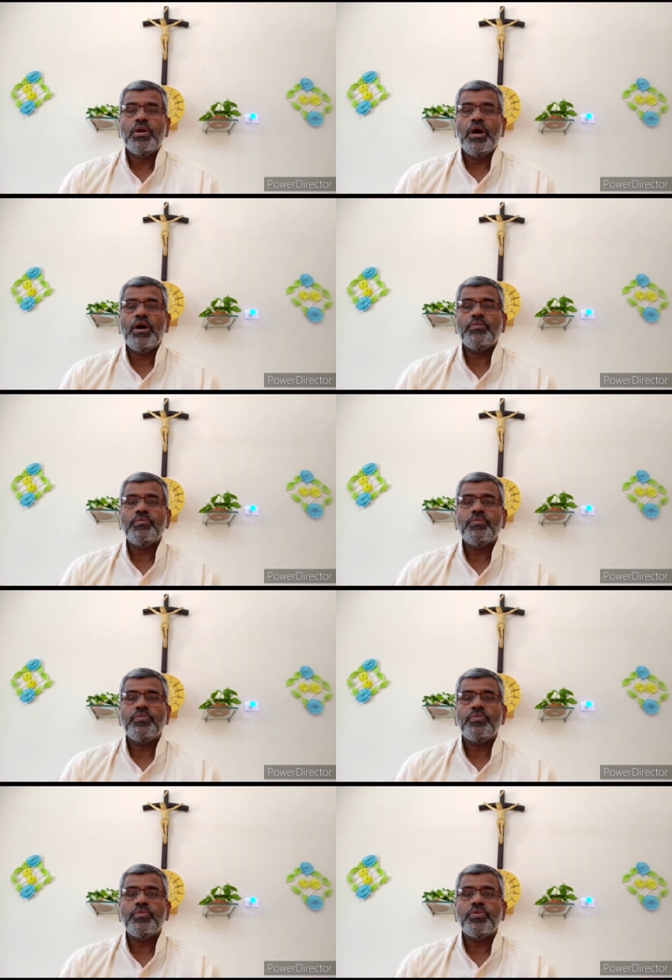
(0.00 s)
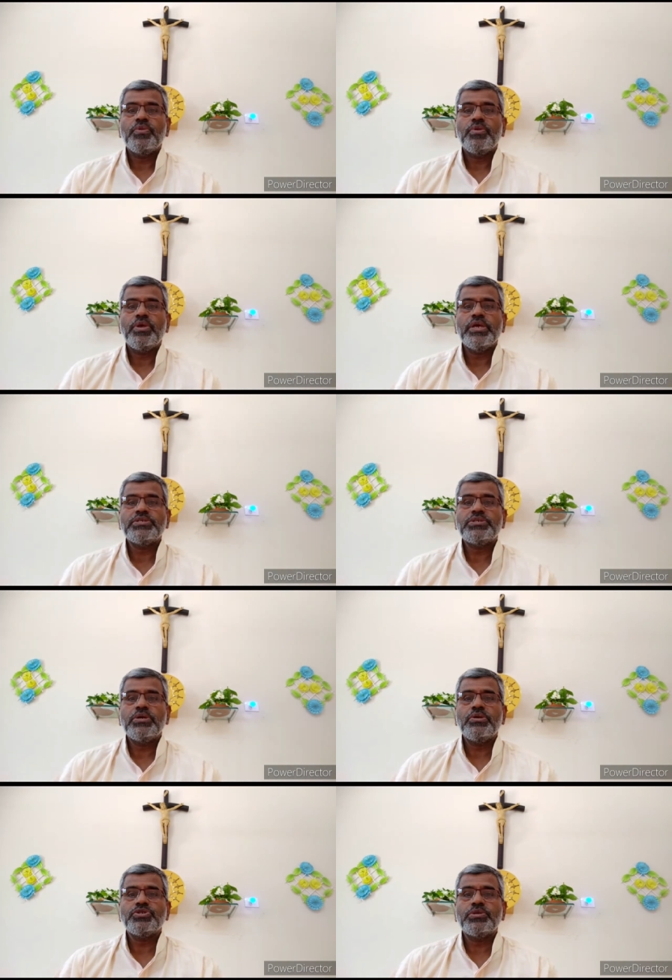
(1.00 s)
நாம் இயேசு
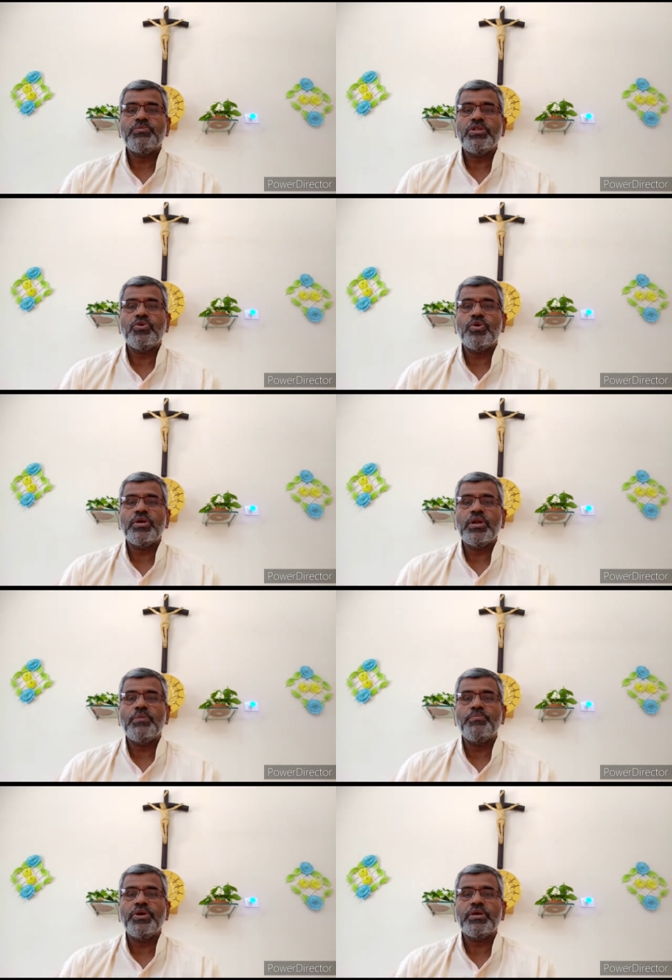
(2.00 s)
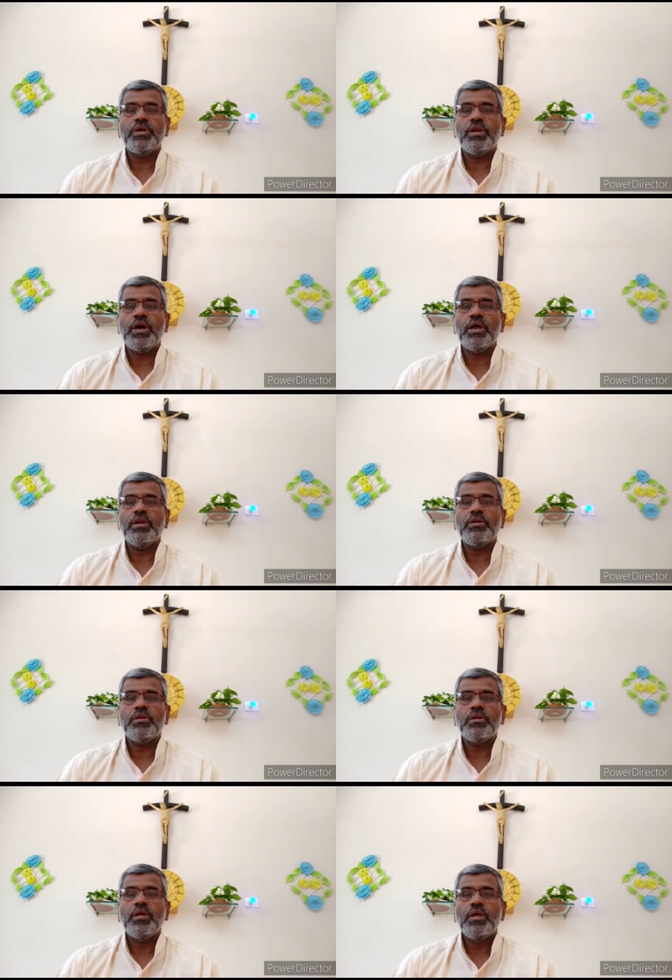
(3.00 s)
கிறிஸ்து மீது கொண்ட நம்பிக்கையினால்
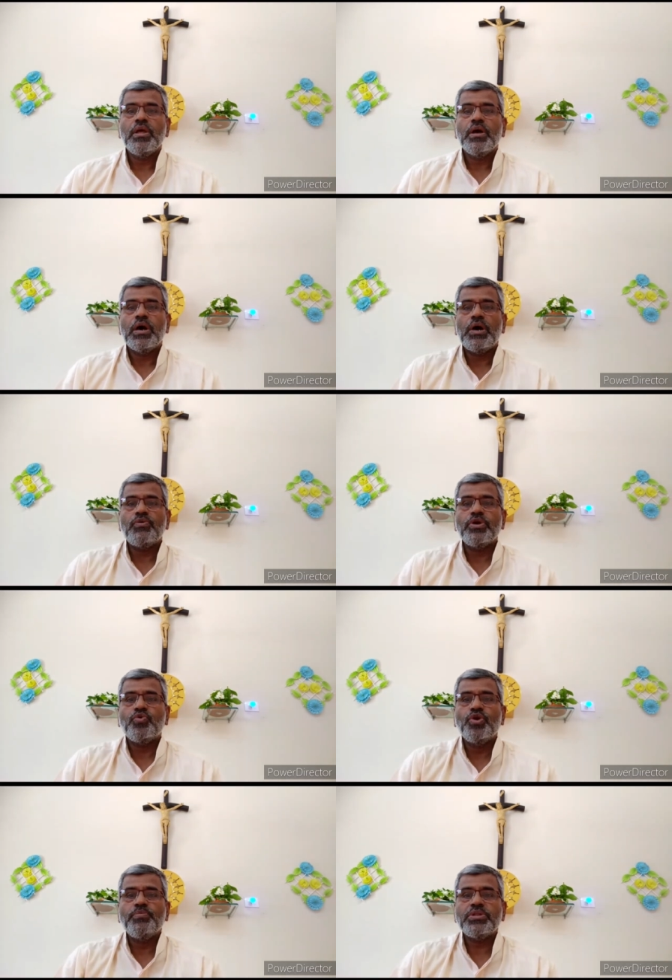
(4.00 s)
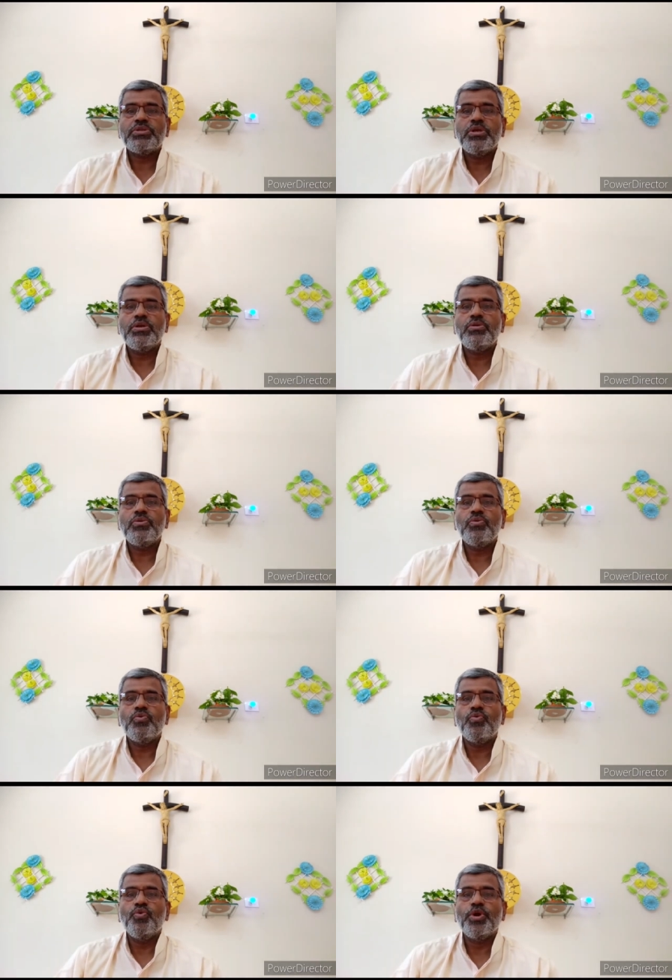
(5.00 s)
அவருடைய குடும்பத்தின்
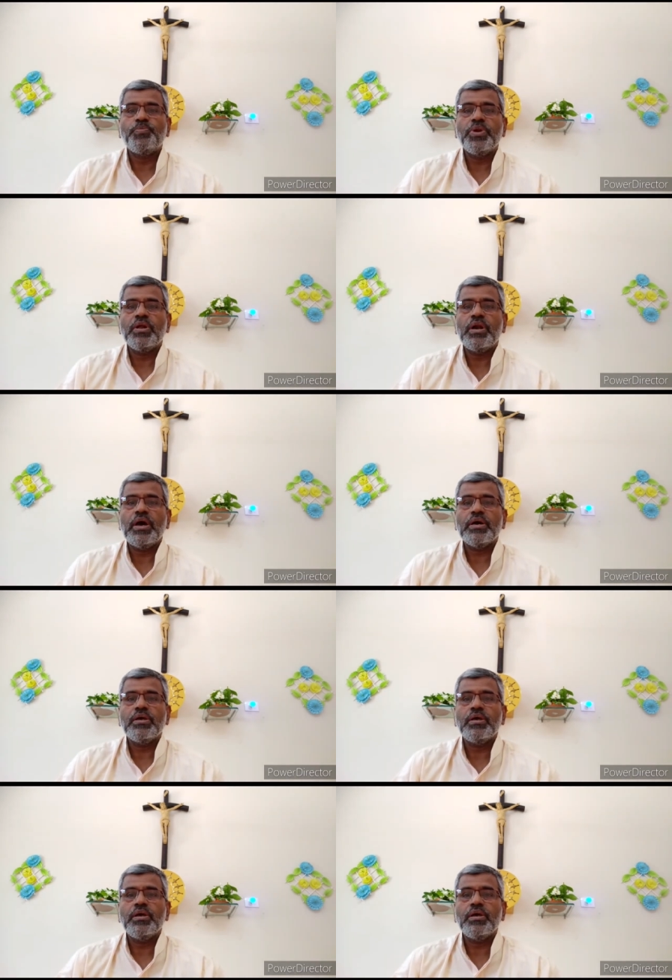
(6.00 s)
உறுப்பினர்களாக